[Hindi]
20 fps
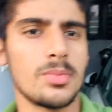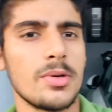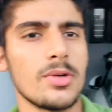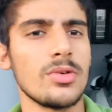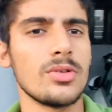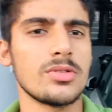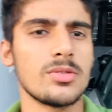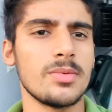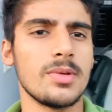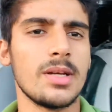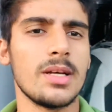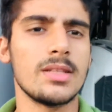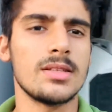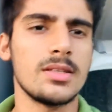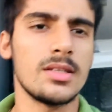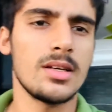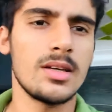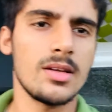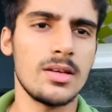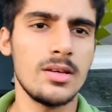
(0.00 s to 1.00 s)
पड़ोस में
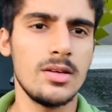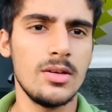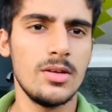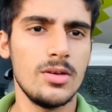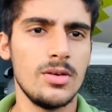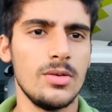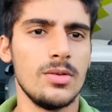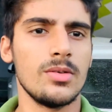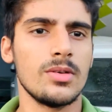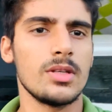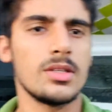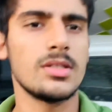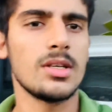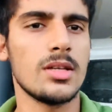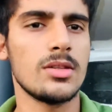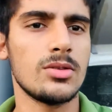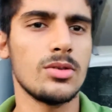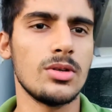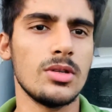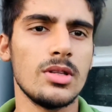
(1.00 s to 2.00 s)
रहते हैं उनके
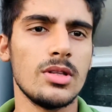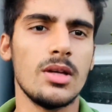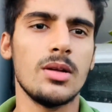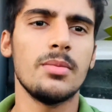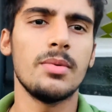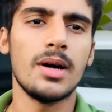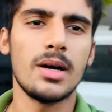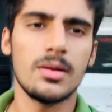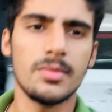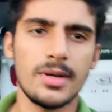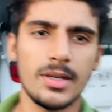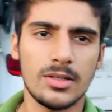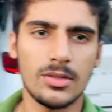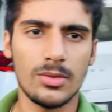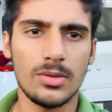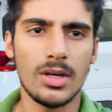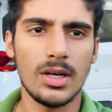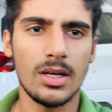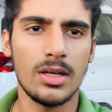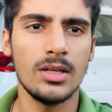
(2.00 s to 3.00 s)
साथ थोड़ी देर बाहर
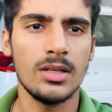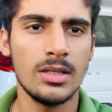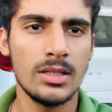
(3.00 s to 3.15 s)
बैठूँगा हाँ।